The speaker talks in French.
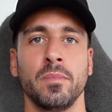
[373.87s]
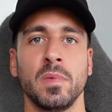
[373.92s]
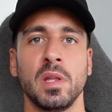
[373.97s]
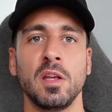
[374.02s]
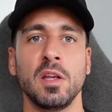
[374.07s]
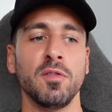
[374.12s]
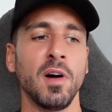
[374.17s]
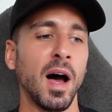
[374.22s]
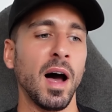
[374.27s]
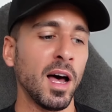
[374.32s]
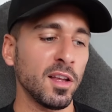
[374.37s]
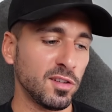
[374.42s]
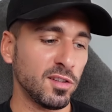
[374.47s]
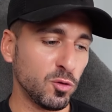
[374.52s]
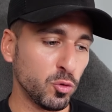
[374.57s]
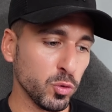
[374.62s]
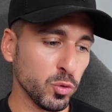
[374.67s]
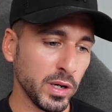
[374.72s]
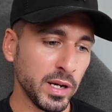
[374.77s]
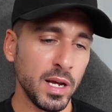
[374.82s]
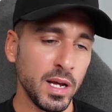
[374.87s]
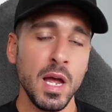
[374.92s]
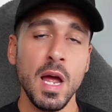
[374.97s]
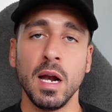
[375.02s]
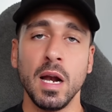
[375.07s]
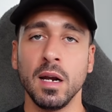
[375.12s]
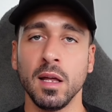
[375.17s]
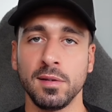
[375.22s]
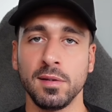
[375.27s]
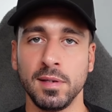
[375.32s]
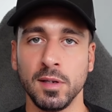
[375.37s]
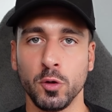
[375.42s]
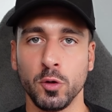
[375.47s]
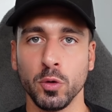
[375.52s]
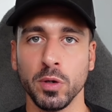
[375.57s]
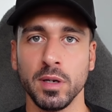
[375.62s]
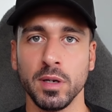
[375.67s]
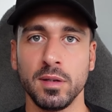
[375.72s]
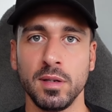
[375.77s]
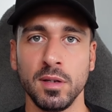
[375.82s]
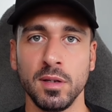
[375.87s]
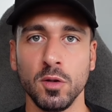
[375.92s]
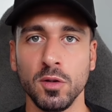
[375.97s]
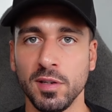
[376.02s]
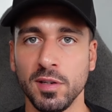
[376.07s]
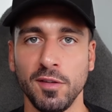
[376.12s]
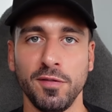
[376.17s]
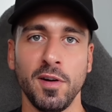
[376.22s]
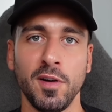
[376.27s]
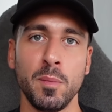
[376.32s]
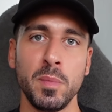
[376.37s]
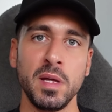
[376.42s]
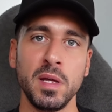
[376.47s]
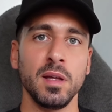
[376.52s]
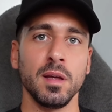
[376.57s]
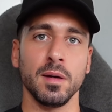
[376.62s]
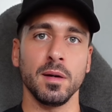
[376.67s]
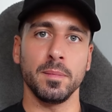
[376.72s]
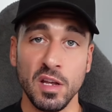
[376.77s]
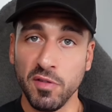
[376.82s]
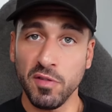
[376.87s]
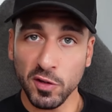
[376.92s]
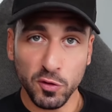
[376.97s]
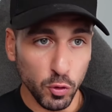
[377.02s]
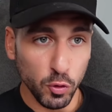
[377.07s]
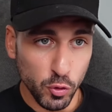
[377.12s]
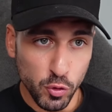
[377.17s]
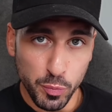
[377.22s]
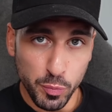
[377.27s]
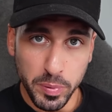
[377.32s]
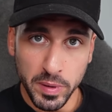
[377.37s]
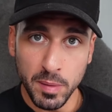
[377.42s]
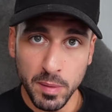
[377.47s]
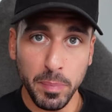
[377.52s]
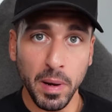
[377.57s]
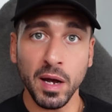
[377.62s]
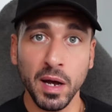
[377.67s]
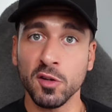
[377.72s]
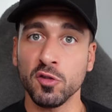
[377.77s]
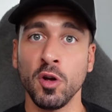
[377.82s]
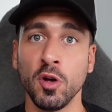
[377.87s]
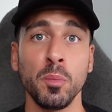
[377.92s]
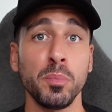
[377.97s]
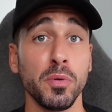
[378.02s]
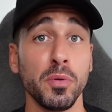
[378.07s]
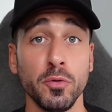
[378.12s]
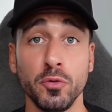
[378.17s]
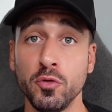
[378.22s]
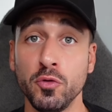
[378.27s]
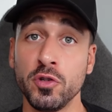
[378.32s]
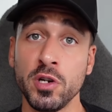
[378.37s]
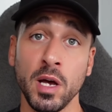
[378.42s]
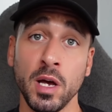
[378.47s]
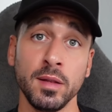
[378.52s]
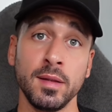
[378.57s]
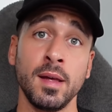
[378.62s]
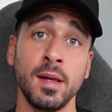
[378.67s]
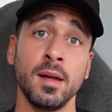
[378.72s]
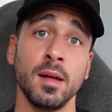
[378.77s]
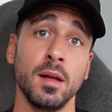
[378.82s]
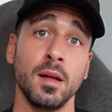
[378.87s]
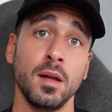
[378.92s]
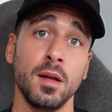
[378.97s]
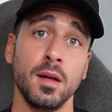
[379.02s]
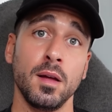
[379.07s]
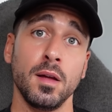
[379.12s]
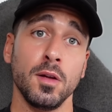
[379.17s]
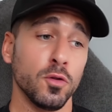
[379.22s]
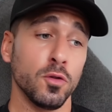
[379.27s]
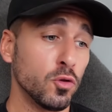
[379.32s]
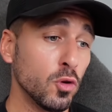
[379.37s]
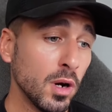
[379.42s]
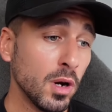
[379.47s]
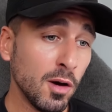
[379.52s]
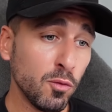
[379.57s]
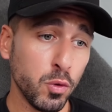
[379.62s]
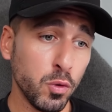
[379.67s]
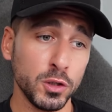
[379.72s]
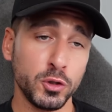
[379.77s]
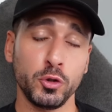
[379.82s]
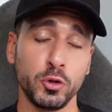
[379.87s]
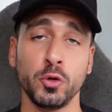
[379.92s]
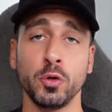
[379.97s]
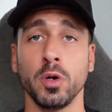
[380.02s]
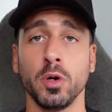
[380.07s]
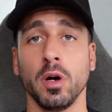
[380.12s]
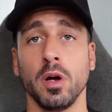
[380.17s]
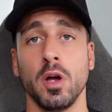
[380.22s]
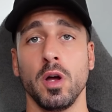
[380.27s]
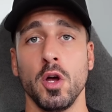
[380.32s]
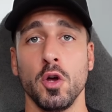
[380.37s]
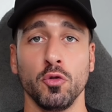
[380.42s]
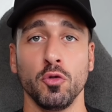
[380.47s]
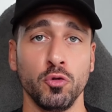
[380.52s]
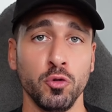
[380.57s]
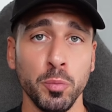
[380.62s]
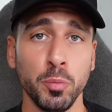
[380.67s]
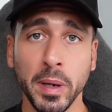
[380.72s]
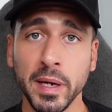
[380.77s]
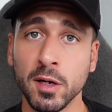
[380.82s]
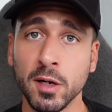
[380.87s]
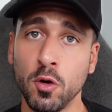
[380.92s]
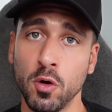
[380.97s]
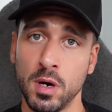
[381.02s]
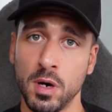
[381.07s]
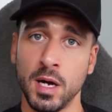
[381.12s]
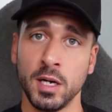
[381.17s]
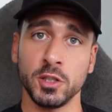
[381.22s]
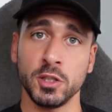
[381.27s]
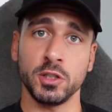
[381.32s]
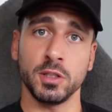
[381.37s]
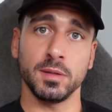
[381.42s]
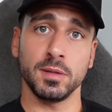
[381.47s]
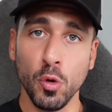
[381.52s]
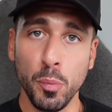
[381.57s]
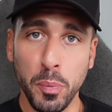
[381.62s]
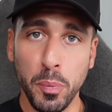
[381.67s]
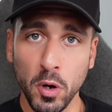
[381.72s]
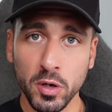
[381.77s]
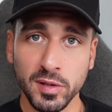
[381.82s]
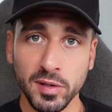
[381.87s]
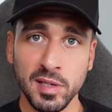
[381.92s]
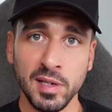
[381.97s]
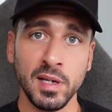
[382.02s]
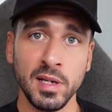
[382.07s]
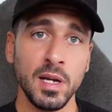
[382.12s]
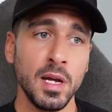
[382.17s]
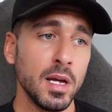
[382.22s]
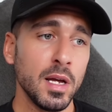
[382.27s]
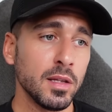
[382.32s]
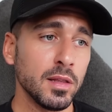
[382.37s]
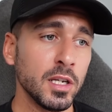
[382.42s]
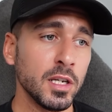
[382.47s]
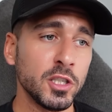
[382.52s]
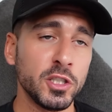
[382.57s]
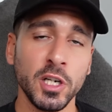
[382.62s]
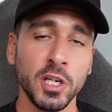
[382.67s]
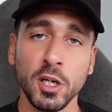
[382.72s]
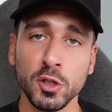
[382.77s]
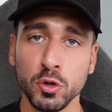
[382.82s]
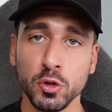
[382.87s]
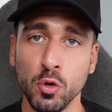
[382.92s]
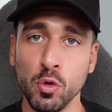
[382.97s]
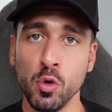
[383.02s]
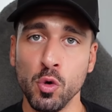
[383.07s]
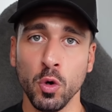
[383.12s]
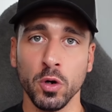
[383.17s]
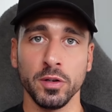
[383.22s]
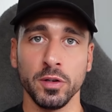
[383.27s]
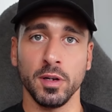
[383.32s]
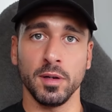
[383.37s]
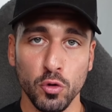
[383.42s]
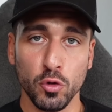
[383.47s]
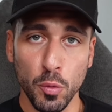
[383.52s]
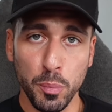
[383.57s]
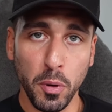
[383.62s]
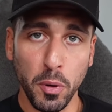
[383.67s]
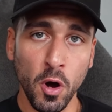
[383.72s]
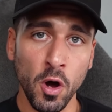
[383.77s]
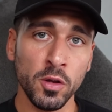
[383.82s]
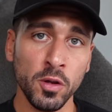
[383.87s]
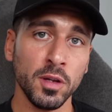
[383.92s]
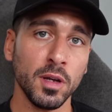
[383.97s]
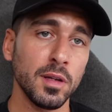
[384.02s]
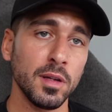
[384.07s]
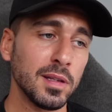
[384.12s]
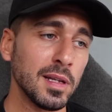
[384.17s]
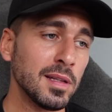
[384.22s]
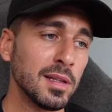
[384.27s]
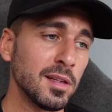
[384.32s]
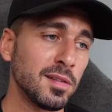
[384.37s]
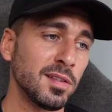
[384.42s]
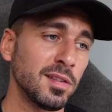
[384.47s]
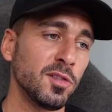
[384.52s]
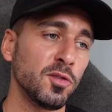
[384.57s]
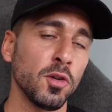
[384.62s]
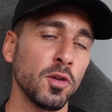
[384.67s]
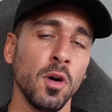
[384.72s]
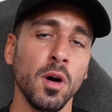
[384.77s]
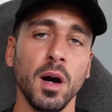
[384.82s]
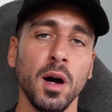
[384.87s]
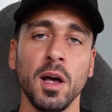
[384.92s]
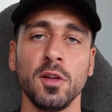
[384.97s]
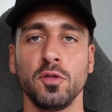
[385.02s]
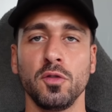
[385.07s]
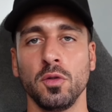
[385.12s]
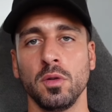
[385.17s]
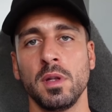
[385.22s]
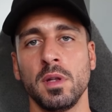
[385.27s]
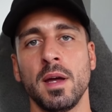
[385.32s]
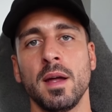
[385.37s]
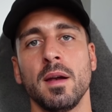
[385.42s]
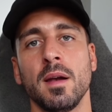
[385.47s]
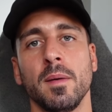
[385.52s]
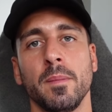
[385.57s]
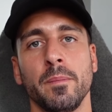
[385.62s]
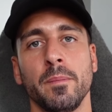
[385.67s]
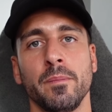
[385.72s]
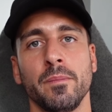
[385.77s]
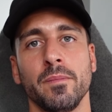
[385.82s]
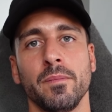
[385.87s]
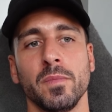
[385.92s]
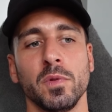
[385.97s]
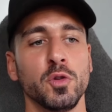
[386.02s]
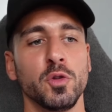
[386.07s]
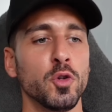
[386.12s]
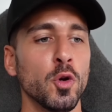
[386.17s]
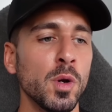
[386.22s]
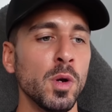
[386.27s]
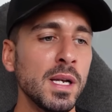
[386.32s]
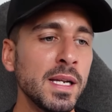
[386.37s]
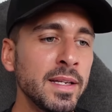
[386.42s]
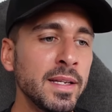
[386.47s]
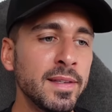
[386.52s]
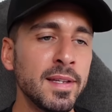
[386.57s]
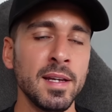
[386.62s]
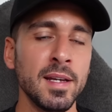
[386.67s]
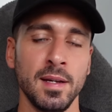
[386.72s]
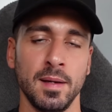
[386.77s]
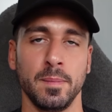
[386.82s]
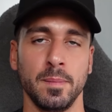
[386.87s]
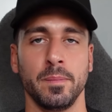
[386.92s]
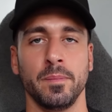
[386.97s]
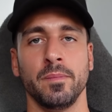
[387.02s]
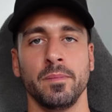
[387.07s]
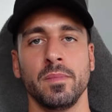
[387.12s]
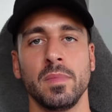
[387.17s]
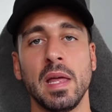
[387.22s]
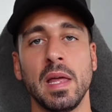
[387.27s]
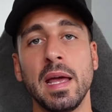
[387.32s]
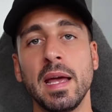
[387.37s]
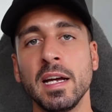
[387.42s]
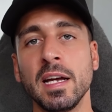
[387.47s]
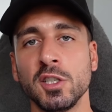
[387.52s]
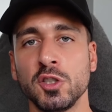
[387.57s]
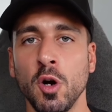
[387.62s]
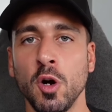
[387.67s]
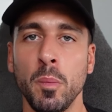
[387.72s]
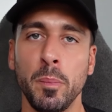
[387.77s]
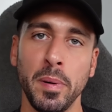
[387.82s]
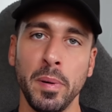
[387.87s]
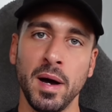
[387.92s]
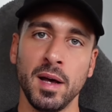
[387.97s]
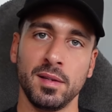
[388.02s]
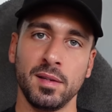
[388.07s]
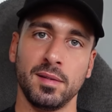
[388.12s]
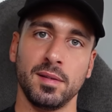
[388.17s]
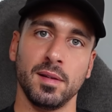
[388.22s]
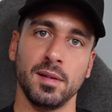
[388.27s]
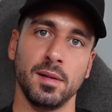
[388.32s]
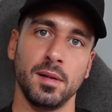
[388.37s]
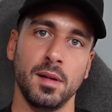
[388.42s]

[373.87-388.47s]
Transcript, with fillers: Il va assurer la sécurité de sa famille. Il va s'occuper par exemple du jardin, de la voiture, du bricolage, de porter des charges lourdes, de prendre des décisions rationnelles, de l'idée, et j'en passe.